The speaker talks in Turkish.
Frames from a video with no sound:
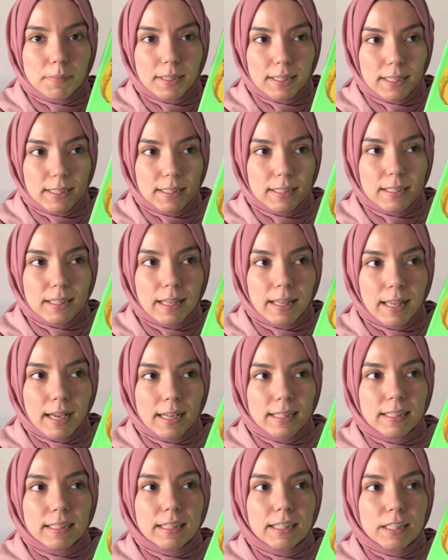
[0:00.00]
gerekirse
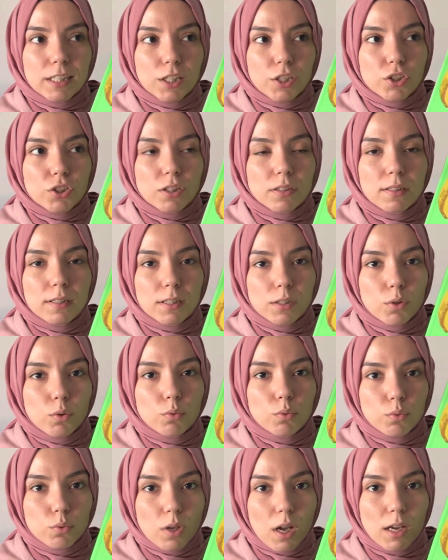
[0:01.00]
kendilerinin cadı ya da
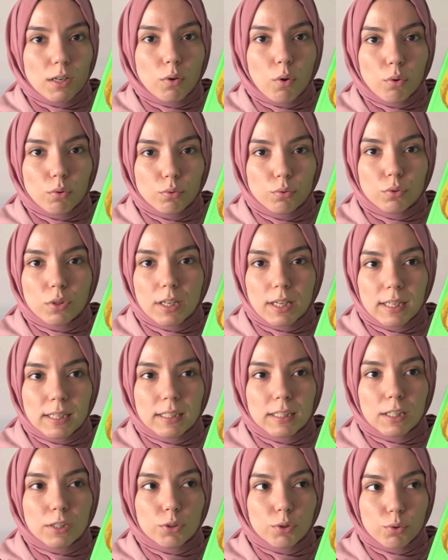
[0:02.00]
uzaylı olduğuna
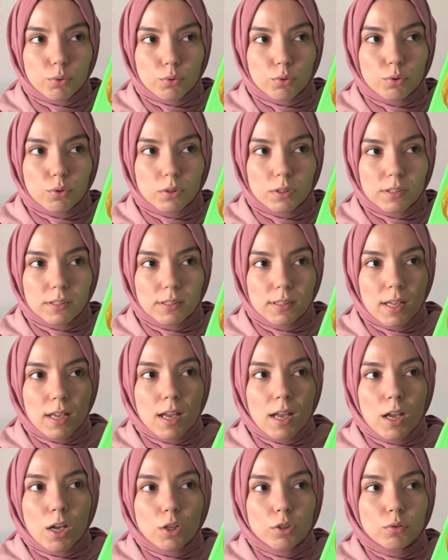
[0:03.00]
inanan çocukların
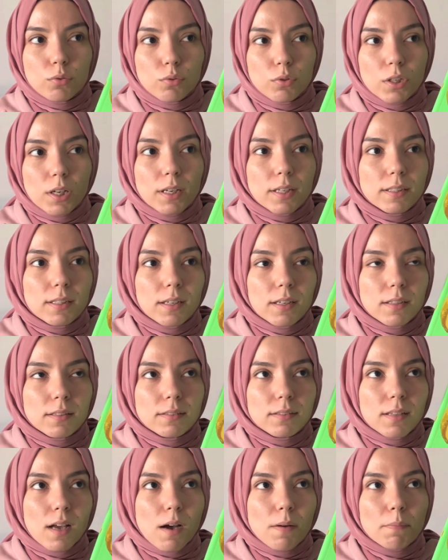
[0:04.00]
dünyaya
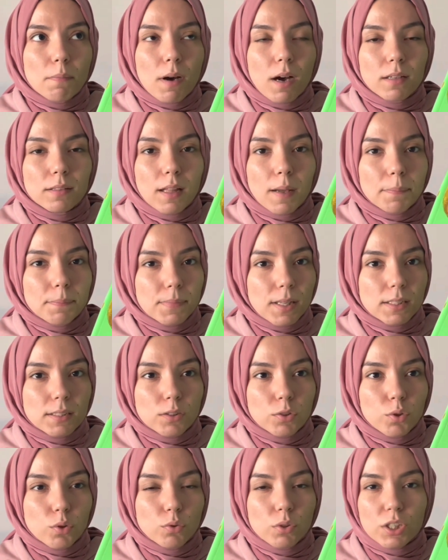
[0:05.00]
tam
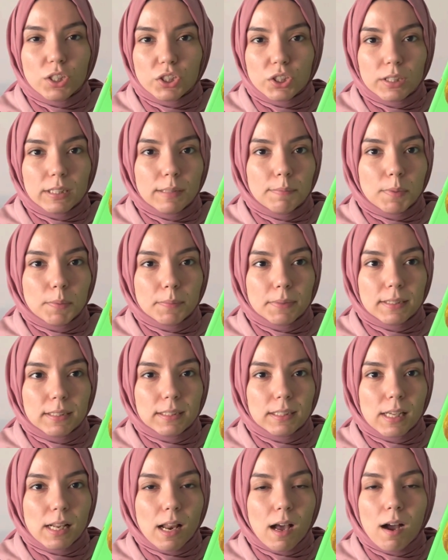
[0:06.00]
adaptasyon
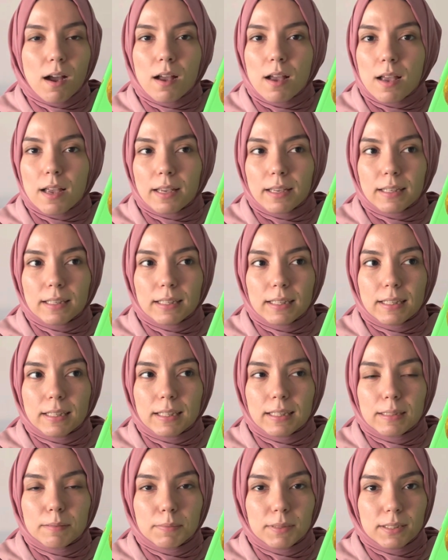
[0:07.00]
yaşayamamasıyla
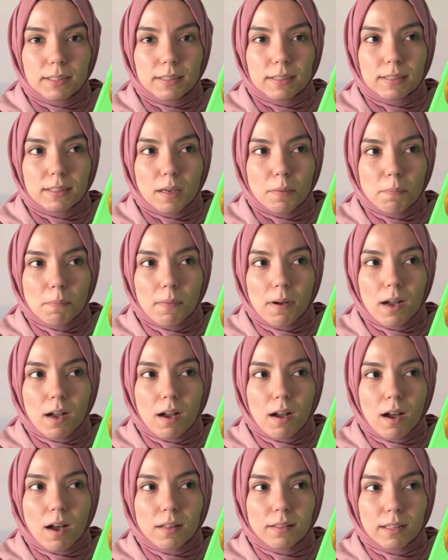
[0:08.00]
ilgili bir kitap.
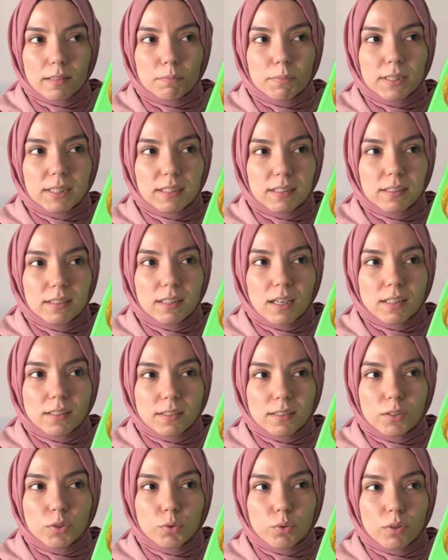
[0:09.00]
Anlatmak istediği
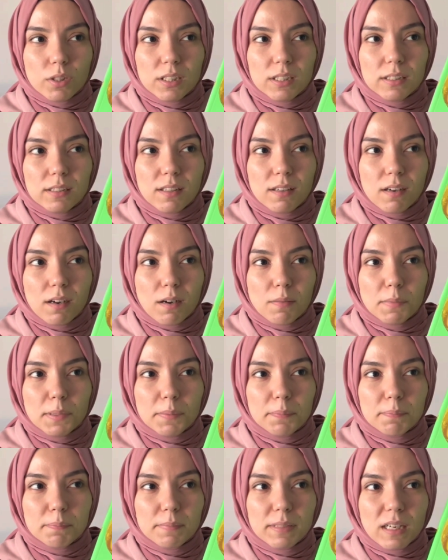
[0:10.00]
aslında çok iyiydi
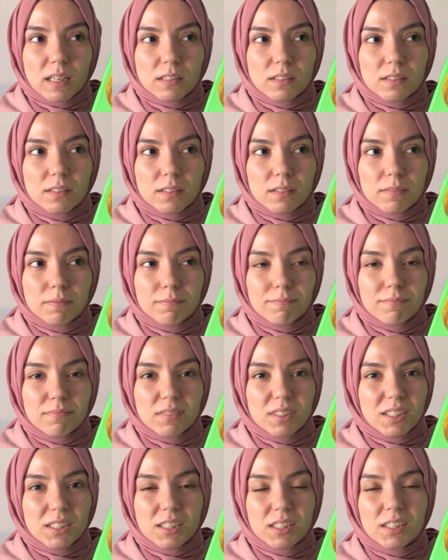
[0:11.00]
ama biraz
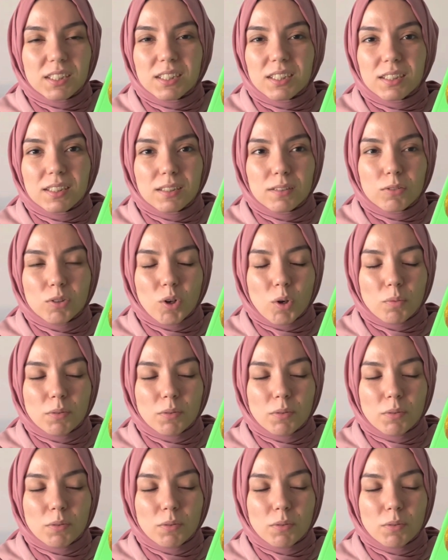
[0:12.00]
sıkıcıydı. O